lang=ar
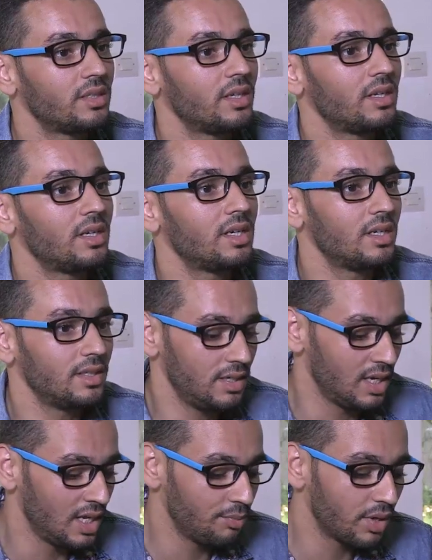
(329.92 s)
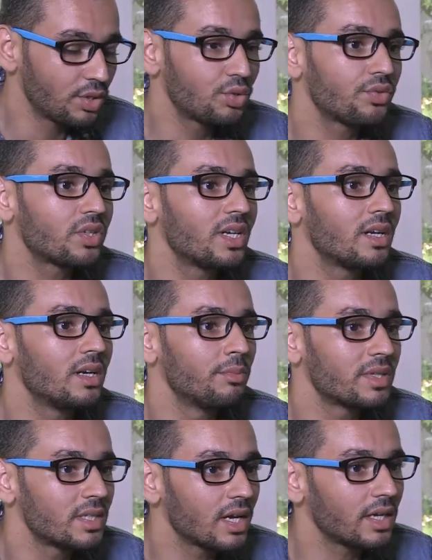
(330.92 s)
كاتارا هذه ما كتشوفش انا
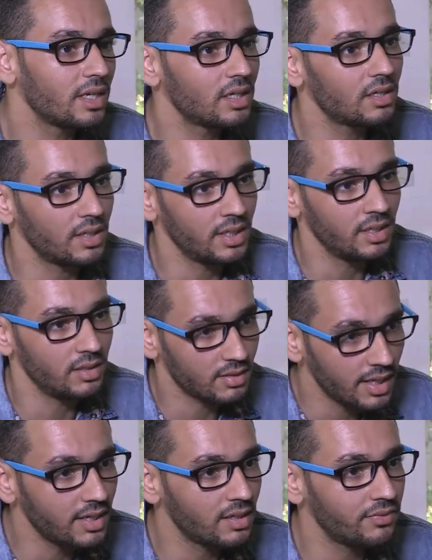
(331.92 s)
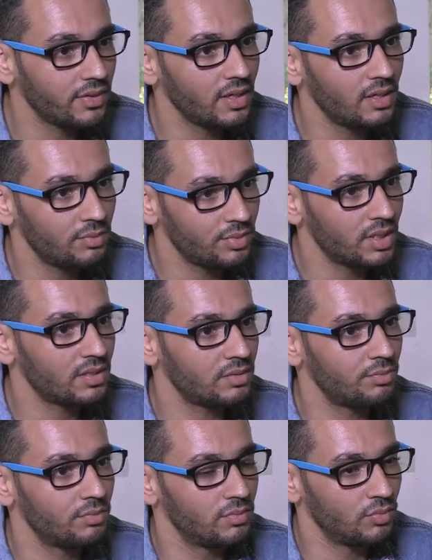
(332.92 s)
المصداقيه يعني كاينه فعلا بدات
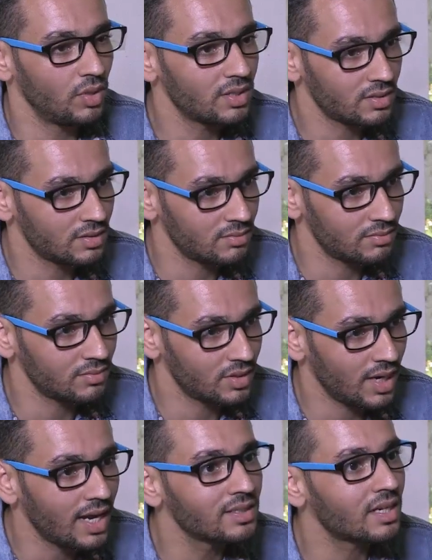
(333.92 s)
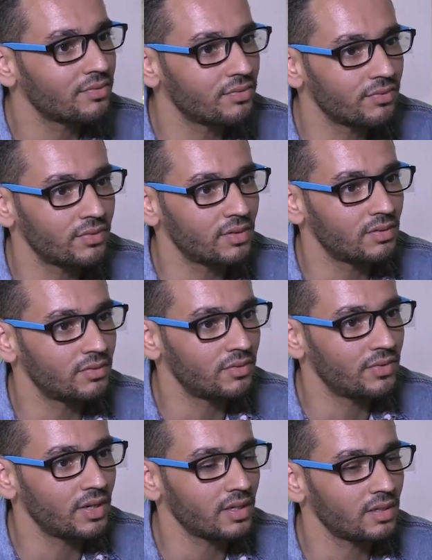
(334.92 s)
ولات ولات حاضره في
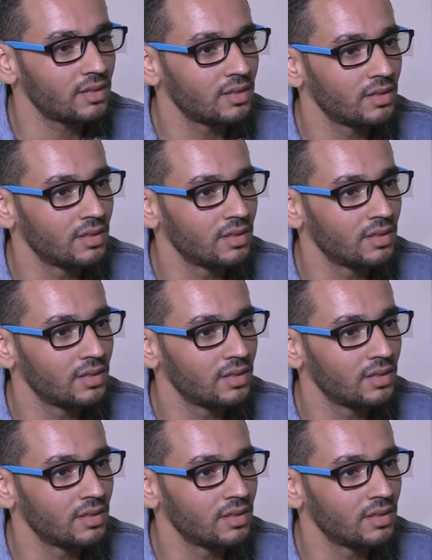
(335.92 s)
الفريق